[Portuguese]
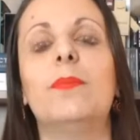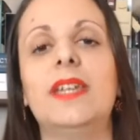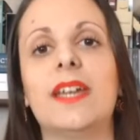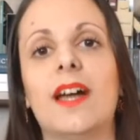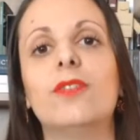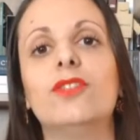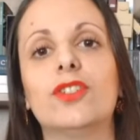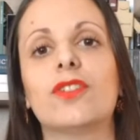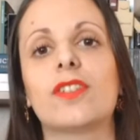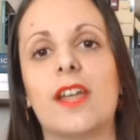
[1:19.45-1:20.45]
Brincar com
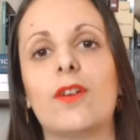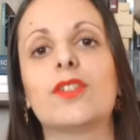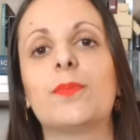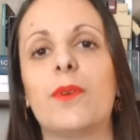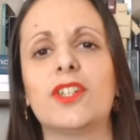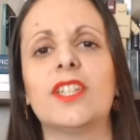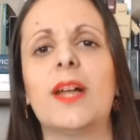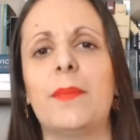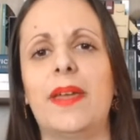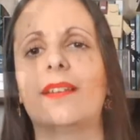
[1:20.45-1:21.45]
dinossauros pode dar
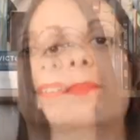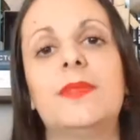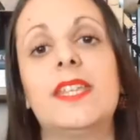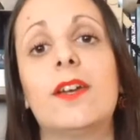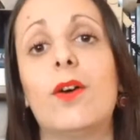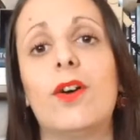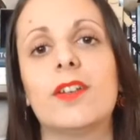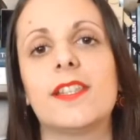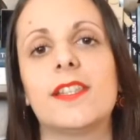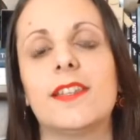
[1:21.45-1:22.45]
merda.
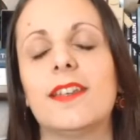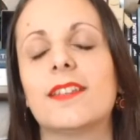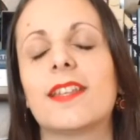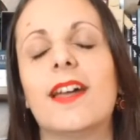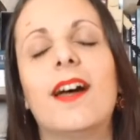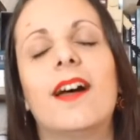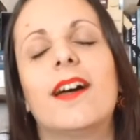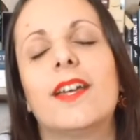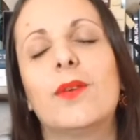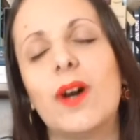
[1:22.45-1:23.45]
Psicose.
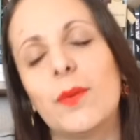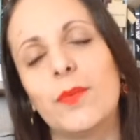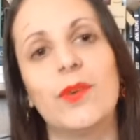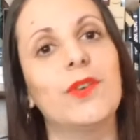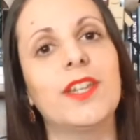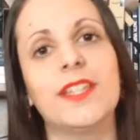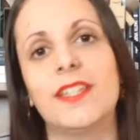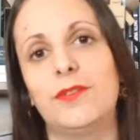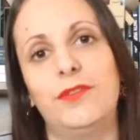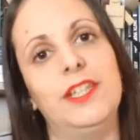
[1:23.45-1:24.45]
Ai, o amor
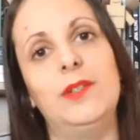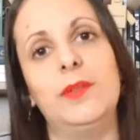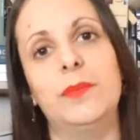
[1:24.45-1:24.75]
entre filho e